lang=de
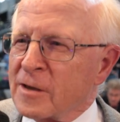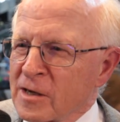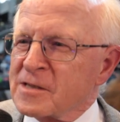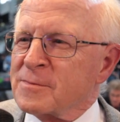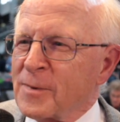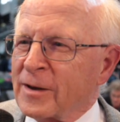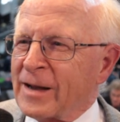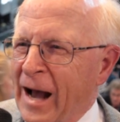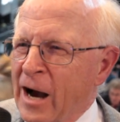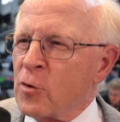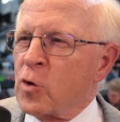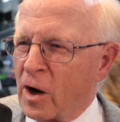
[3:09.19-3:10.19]
dass man
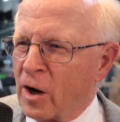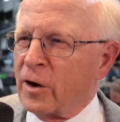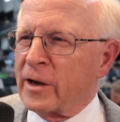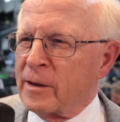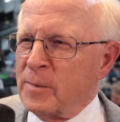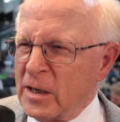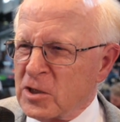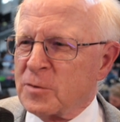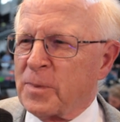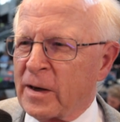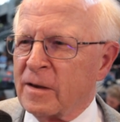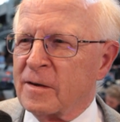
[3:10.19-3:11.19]
auch alle
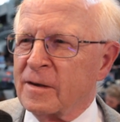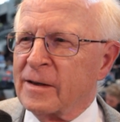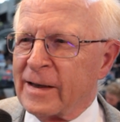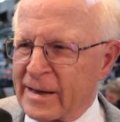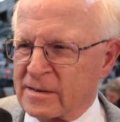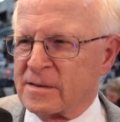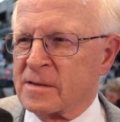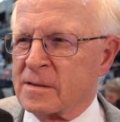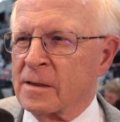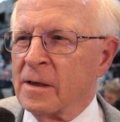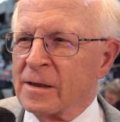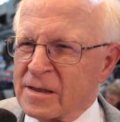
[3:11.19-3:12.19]
mitsprechen lässt.